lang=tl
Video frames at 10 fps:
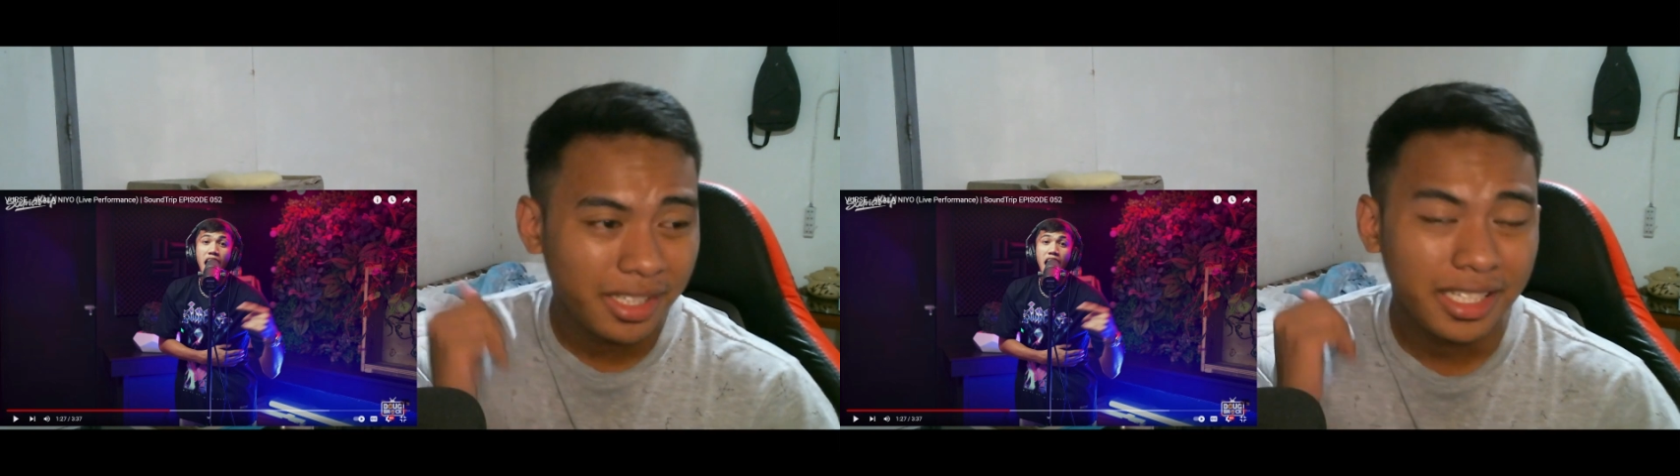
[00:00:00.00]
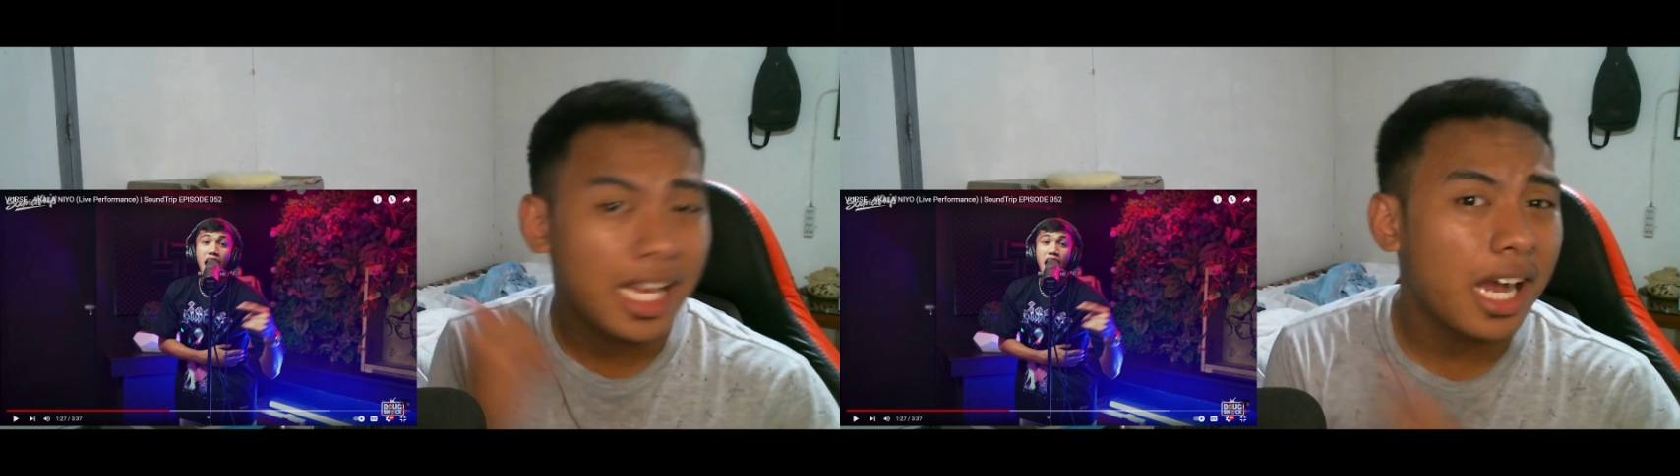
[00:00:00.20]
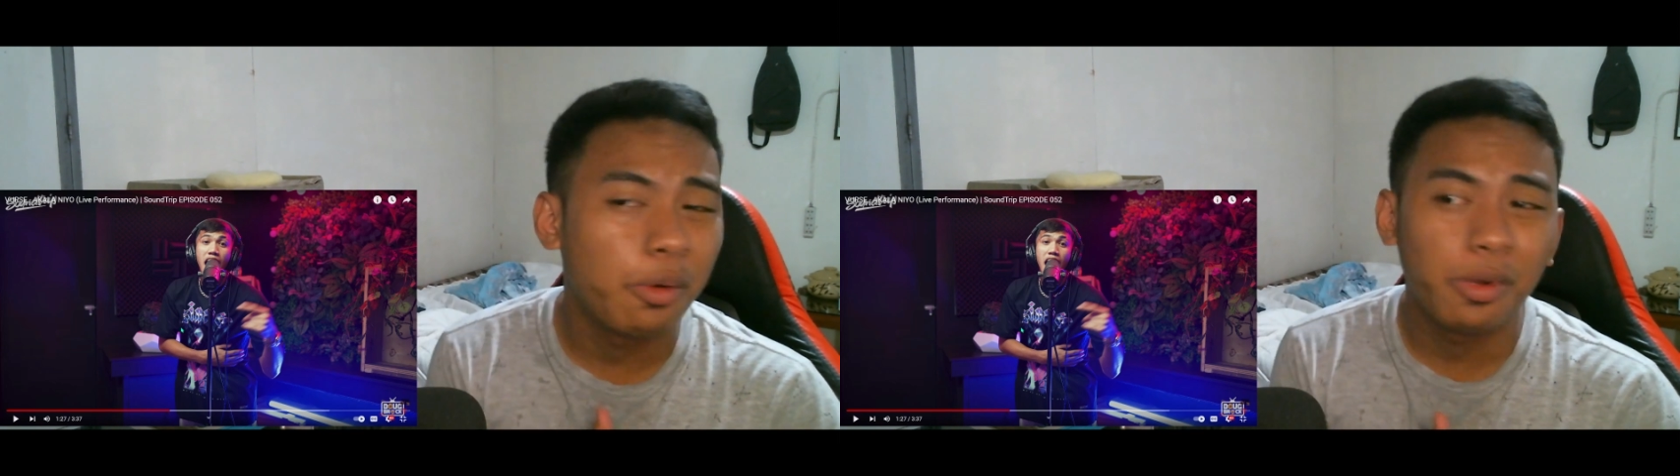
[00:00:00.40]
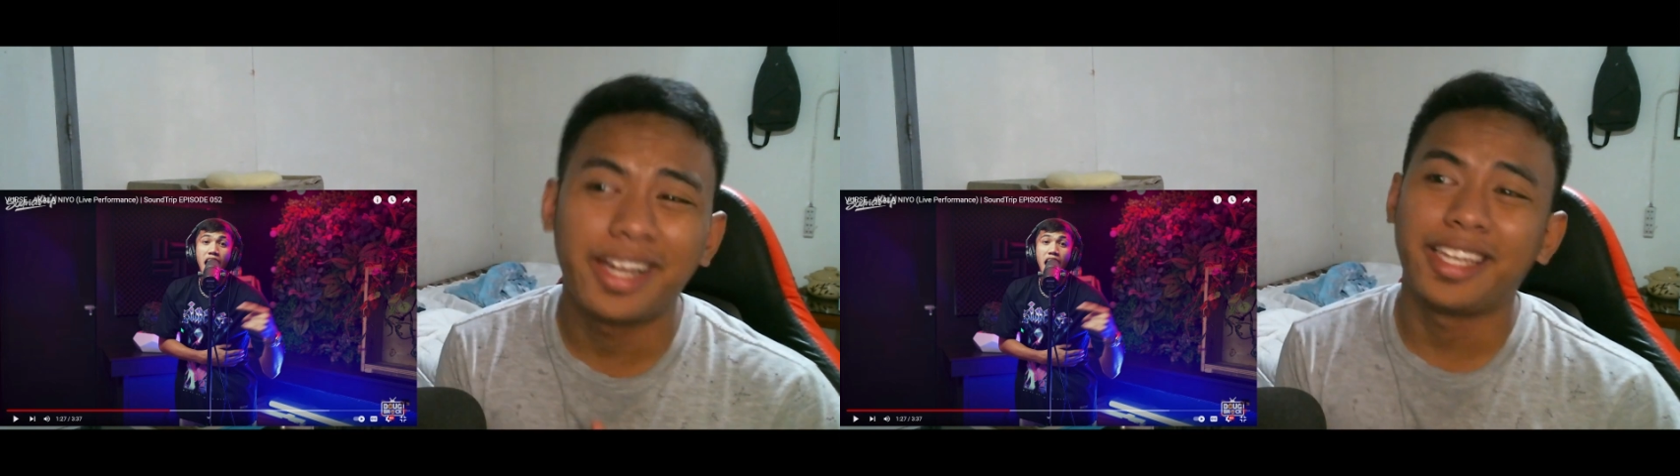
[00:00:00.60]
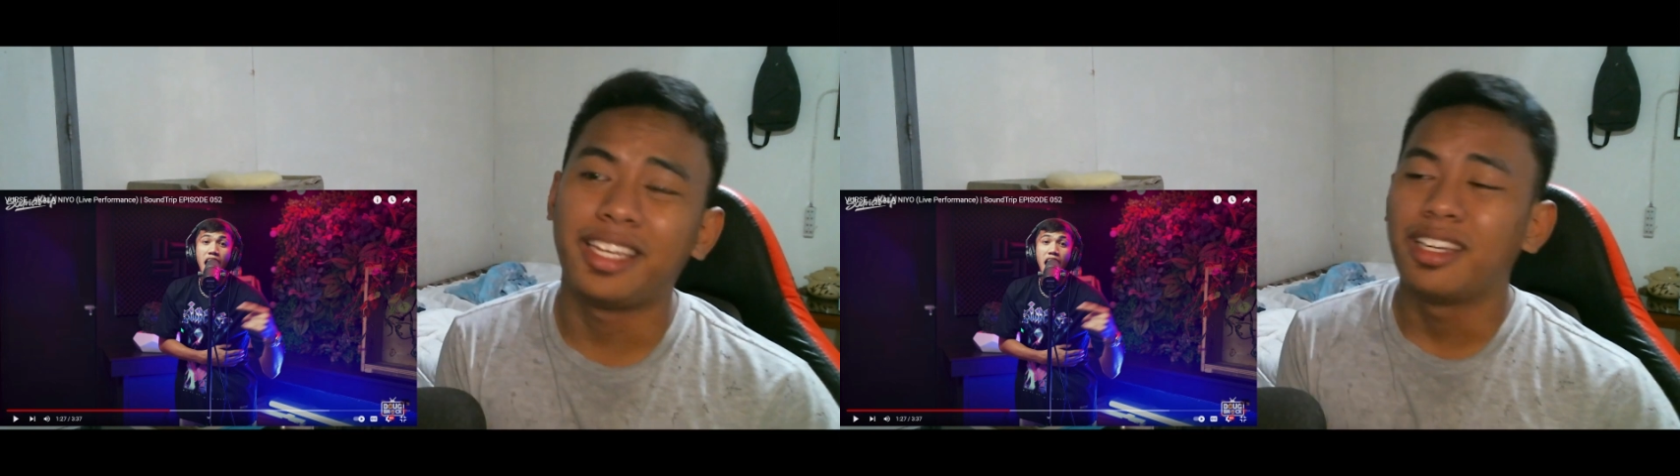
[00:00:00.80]

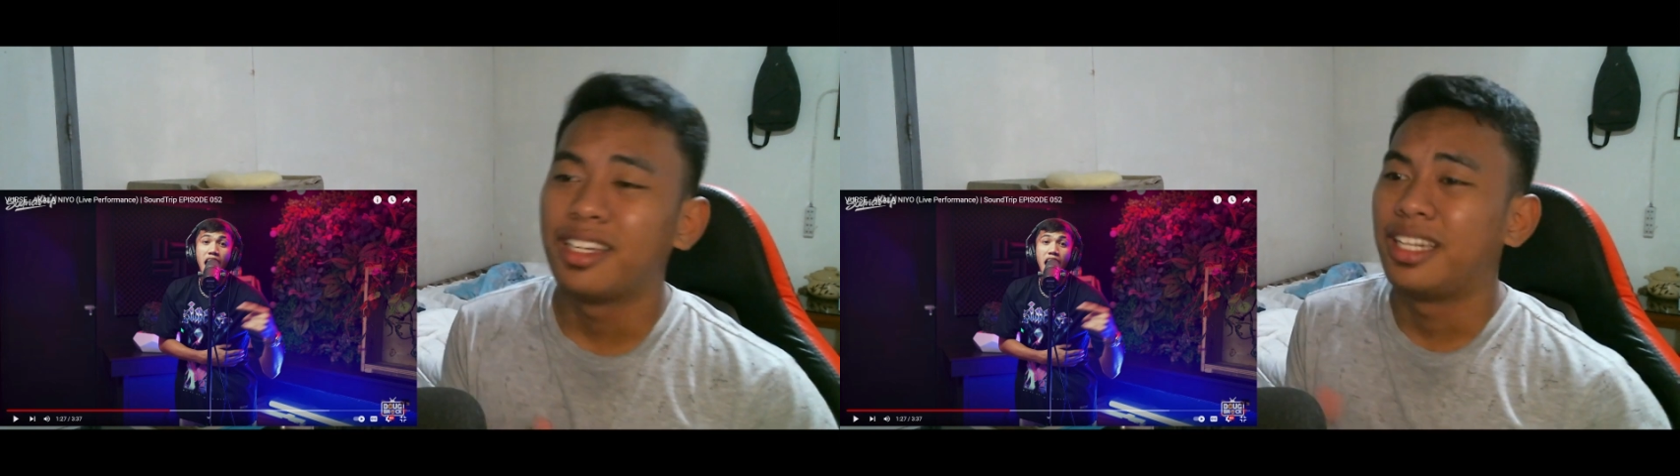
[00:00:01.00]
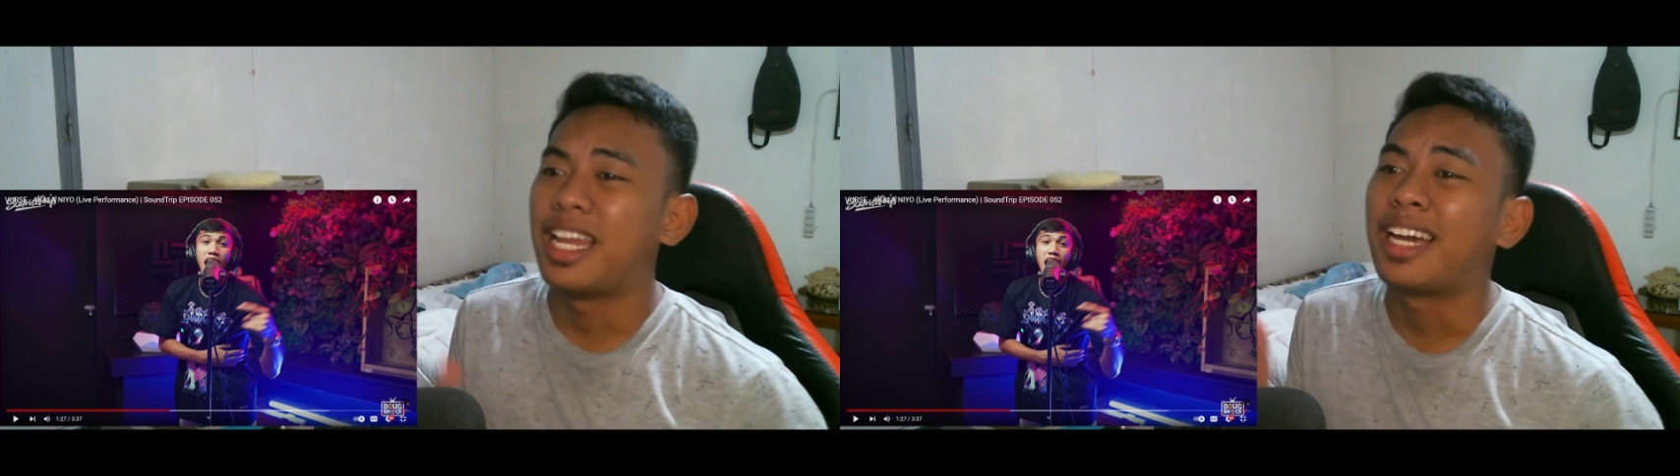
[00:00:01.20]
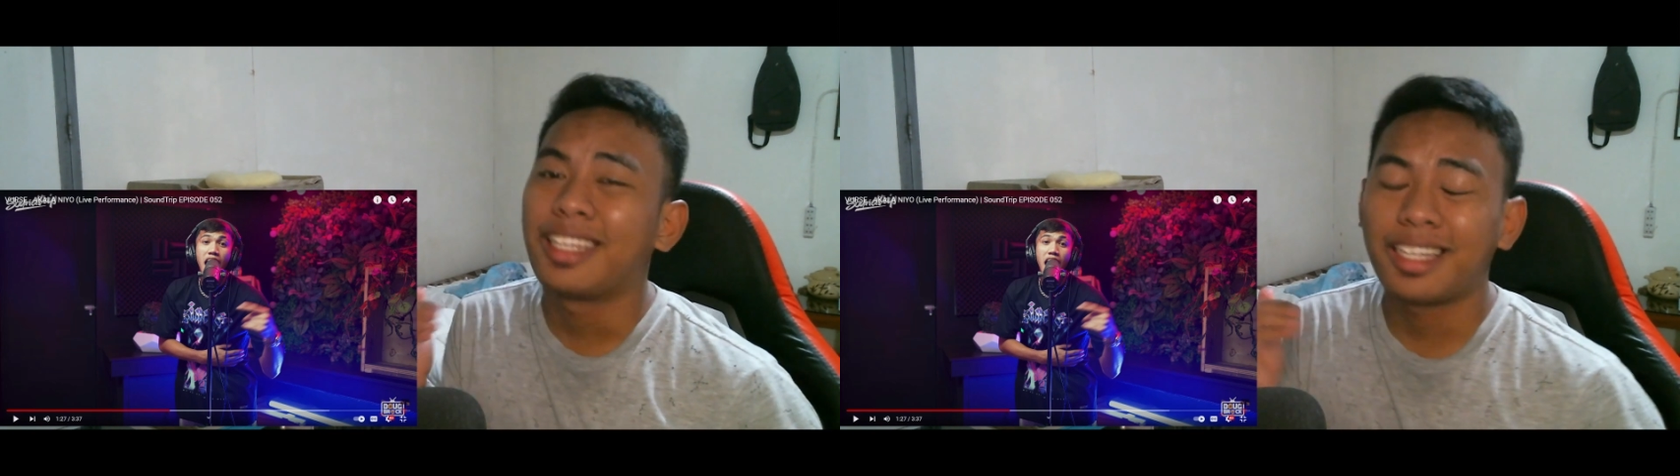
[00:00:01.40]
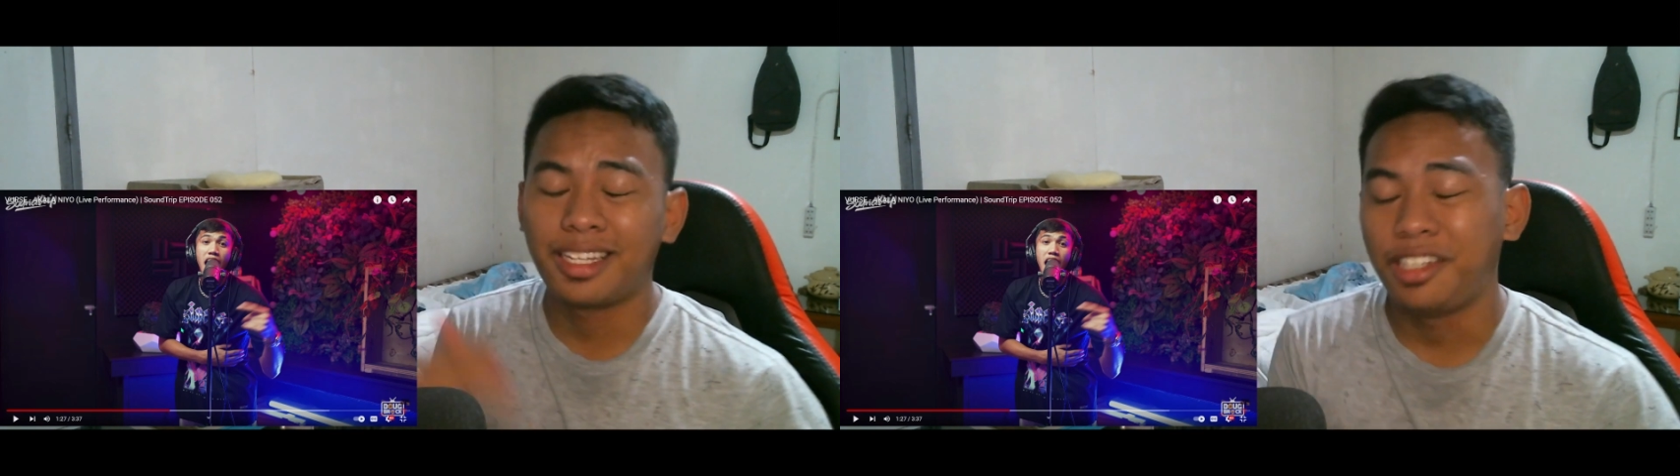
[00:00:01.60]
inaaway lagi kang